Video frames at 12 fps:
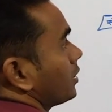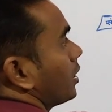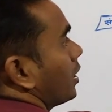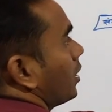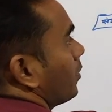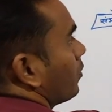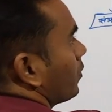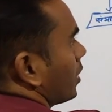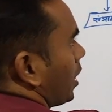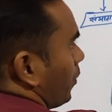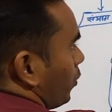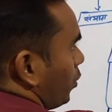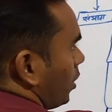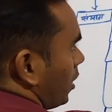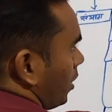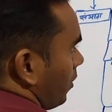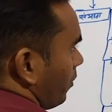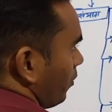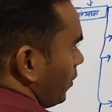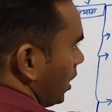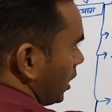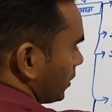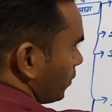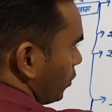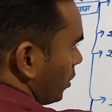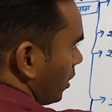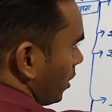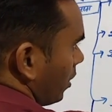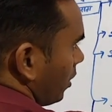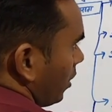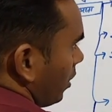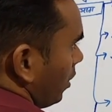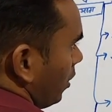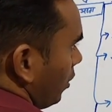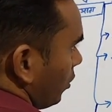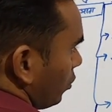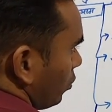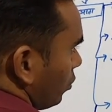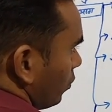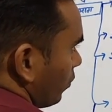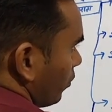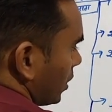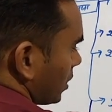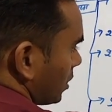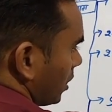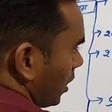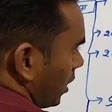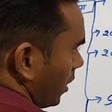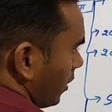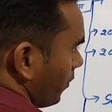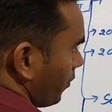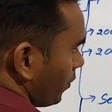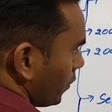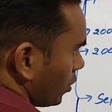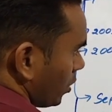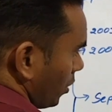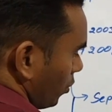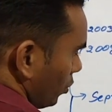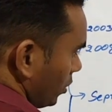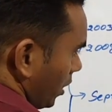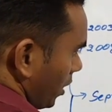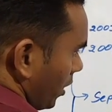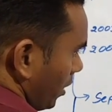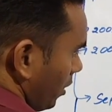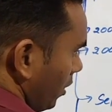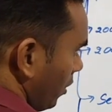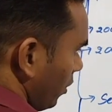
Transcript: है क्या है रायपुर है बिलासपुर है बस्तर है सरगुजा है